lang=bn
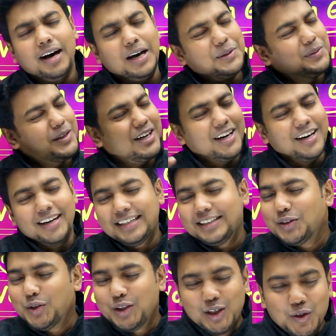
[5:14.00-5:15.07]
আবার
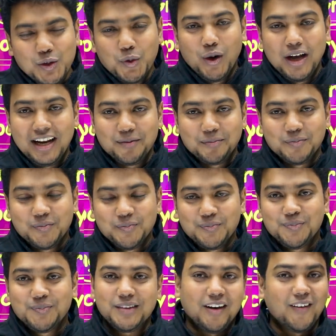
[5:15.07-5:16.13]
দুই দিন ঘুমালাম
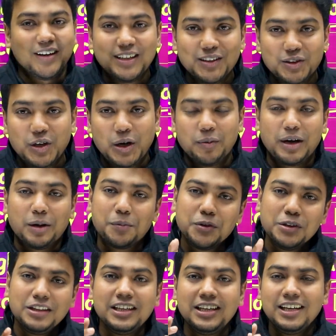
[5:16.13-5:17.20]
তাহলে কিন্তু হবে না
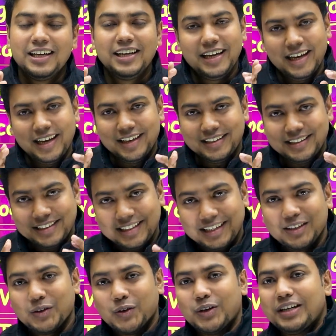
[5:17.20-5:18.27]
প্রতিদিন
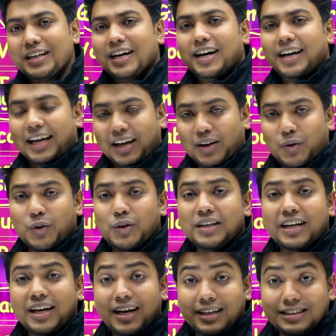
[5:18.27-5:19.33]
দেড় ঘন্টা এক
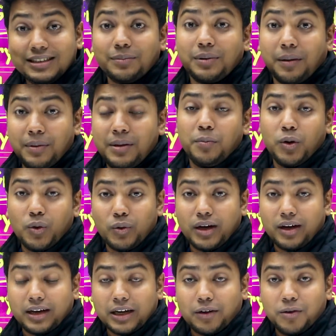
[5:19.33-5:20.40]
ঘন্টা যেভাবেই বলো
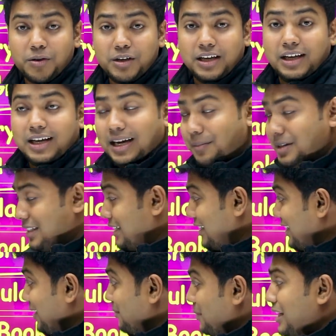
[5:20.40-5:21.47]
না কেন আমি যে
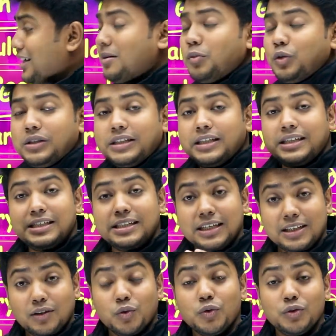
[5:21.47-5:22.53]
সেগমেন্টটা বলছি
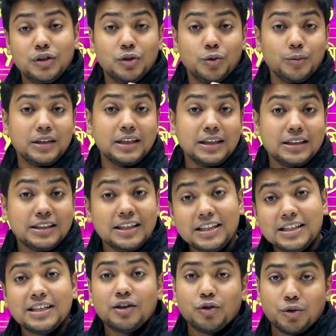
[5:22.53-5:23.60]
সেটা অনুযায়ী তুমি কি
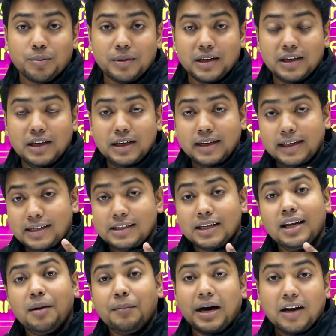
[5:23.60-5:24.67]
চেষ্টা করবে
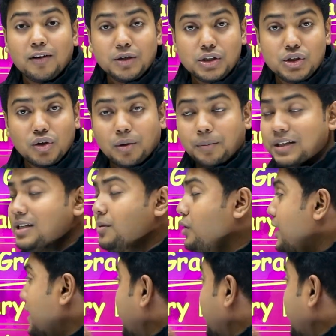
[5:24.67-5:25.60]
ইনশাল্লাহ ভালো কিছু হবে যেমন